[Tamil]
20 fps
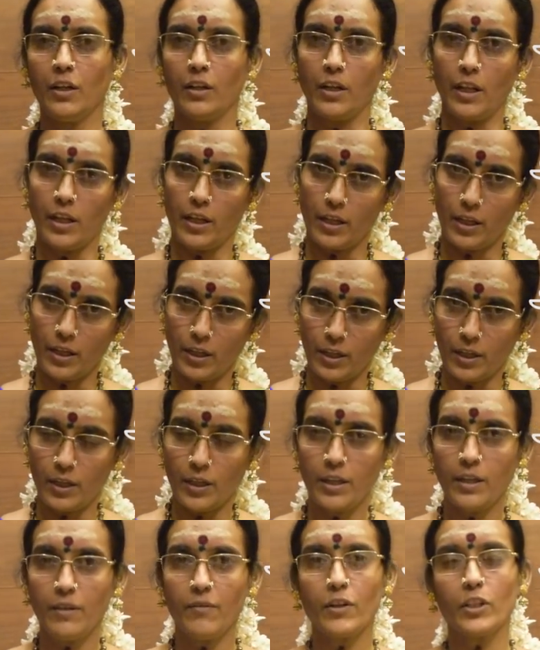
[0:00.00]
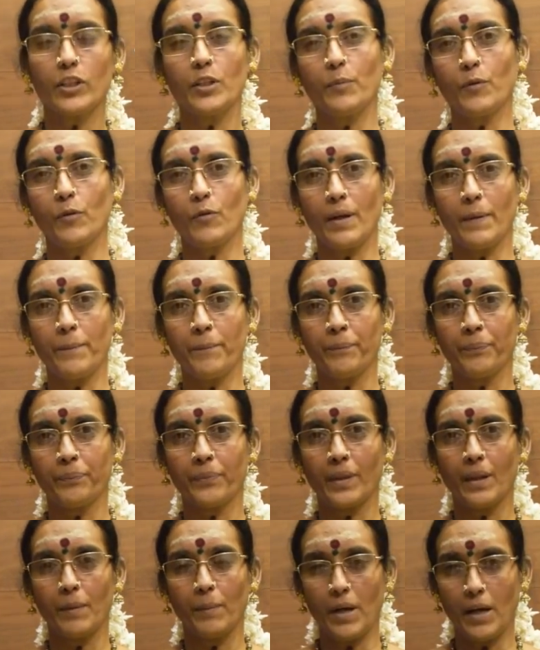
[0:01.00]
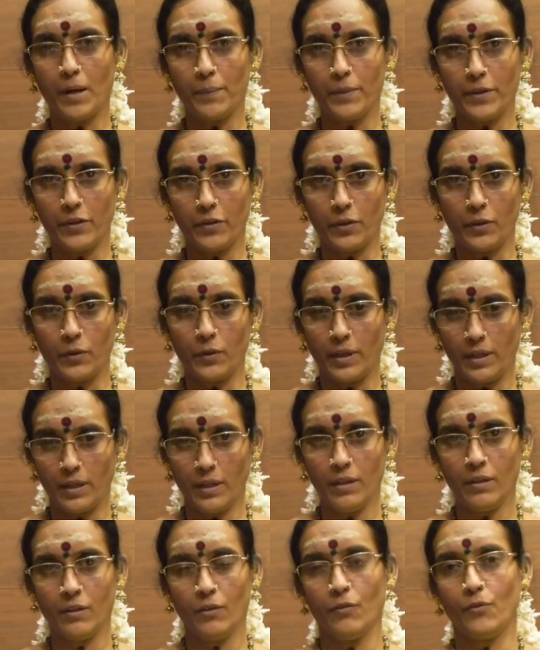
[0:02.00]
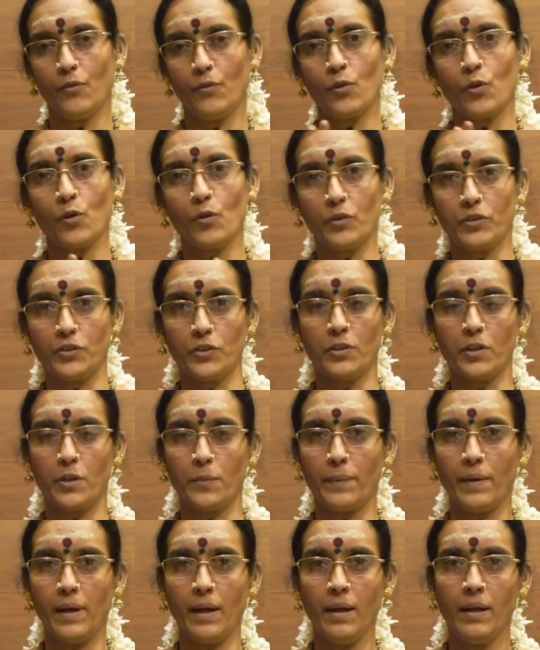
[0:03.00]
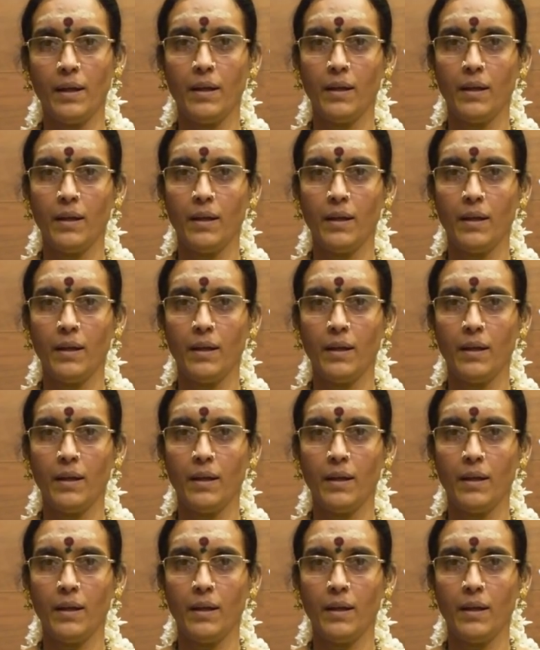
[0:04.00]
டெய்லி வருத்தப்படுவாள் மகாபிரிவனுடைய ஃபோட்டோ வச்சுட்டுருப்பா